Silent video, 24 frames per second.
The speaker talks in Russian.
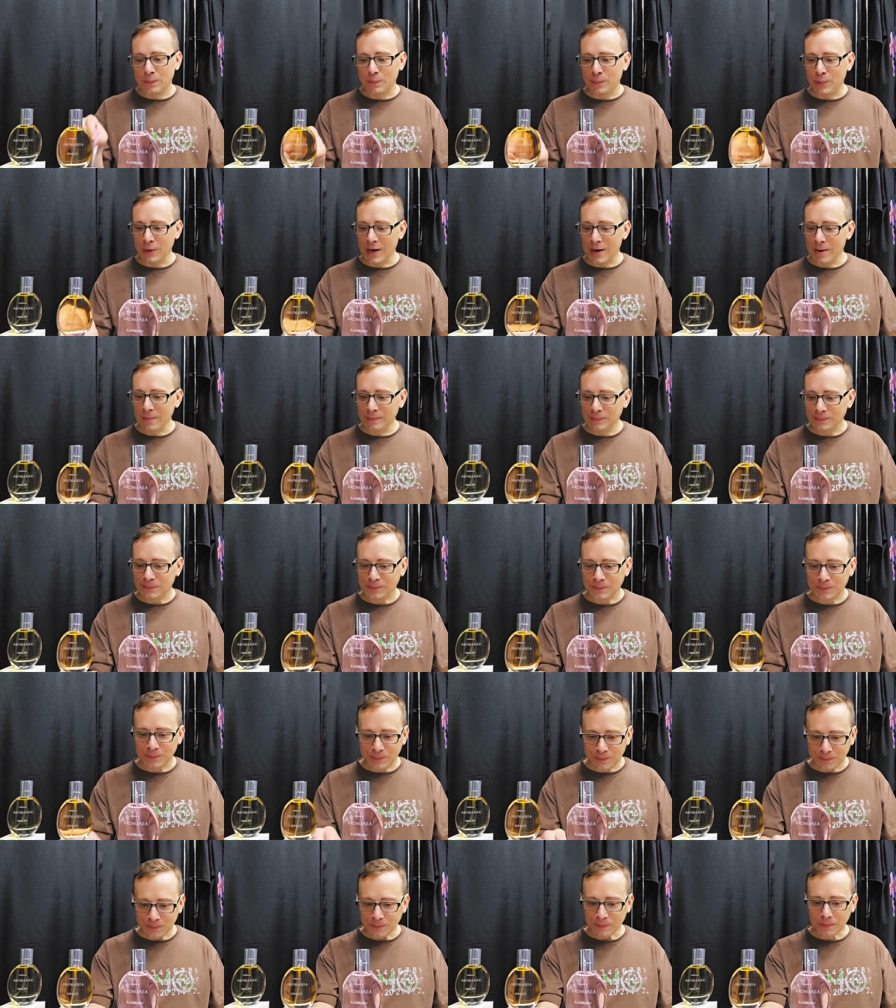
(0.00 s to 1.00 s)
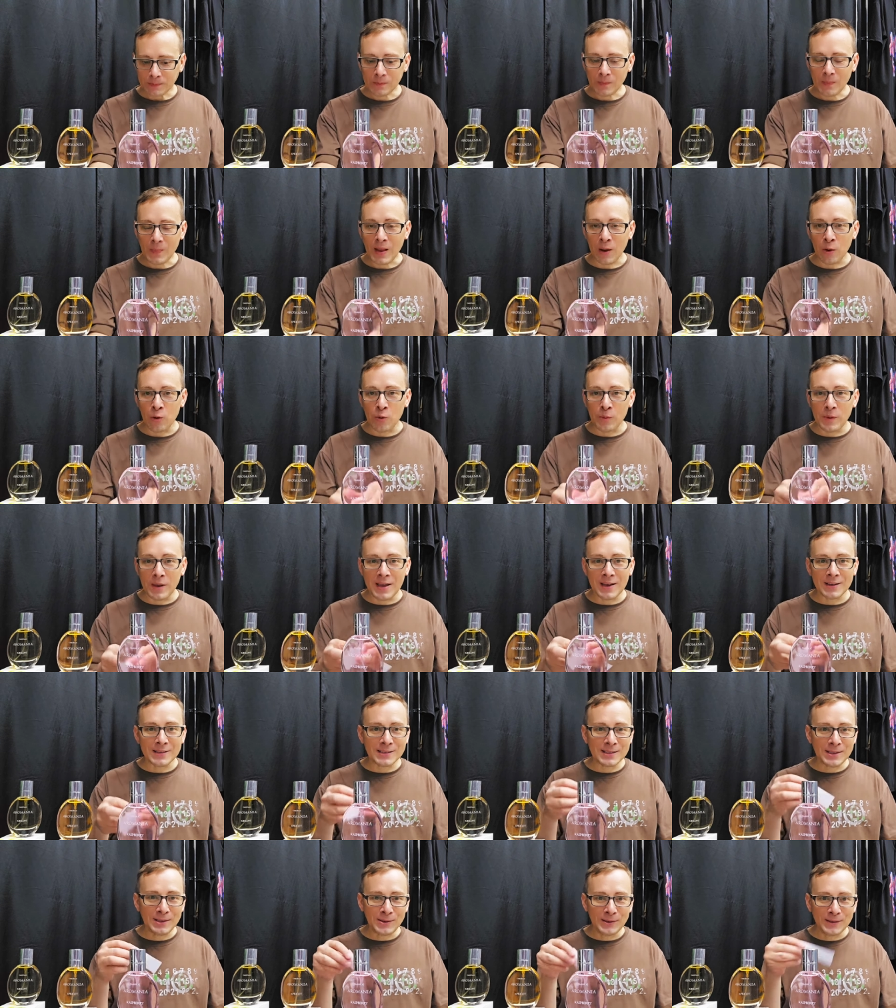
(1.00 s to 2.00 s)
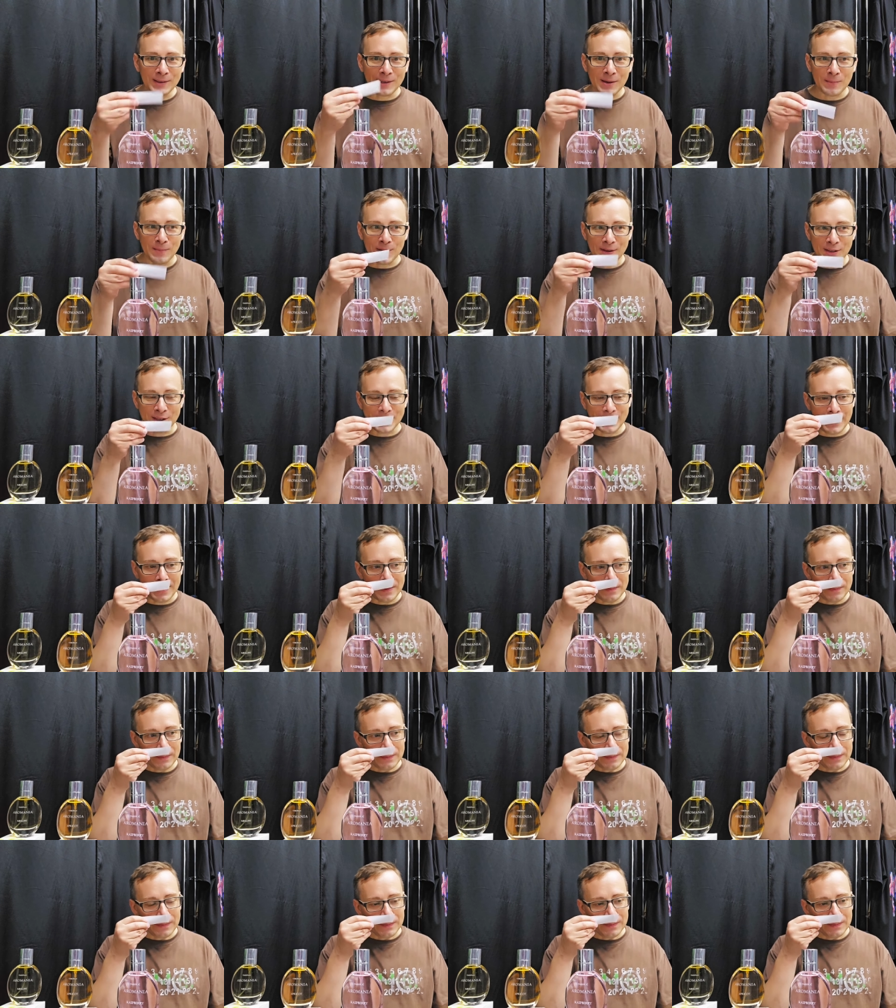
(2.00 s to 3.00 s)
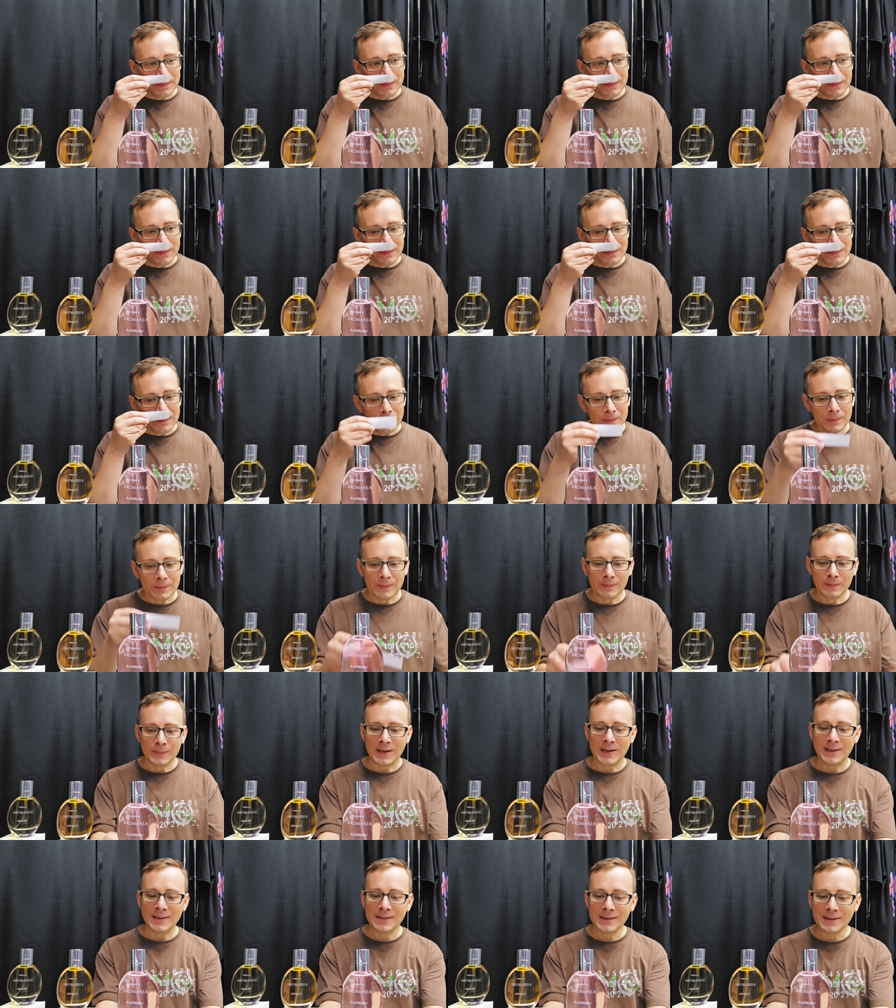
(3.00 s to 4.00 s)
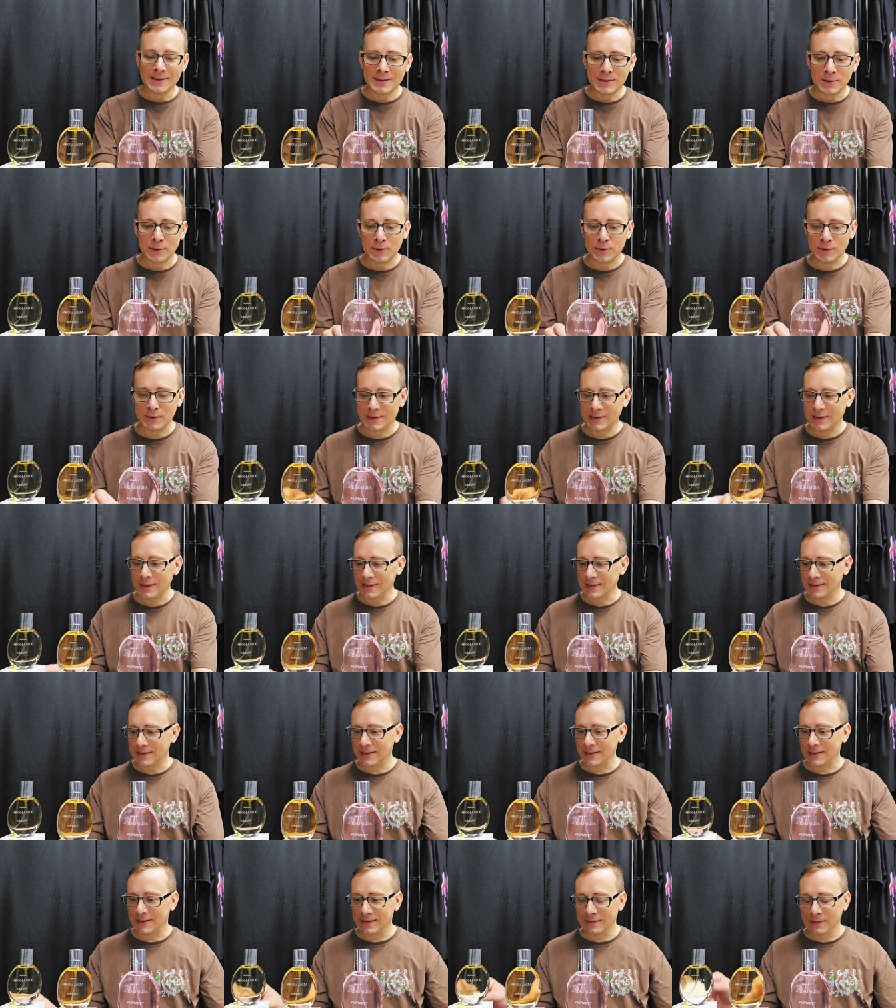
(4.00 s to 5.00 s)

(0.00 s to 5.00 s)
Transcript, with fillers: Прям у меня слюньки пошли. Малинка чуть-чуть сластит.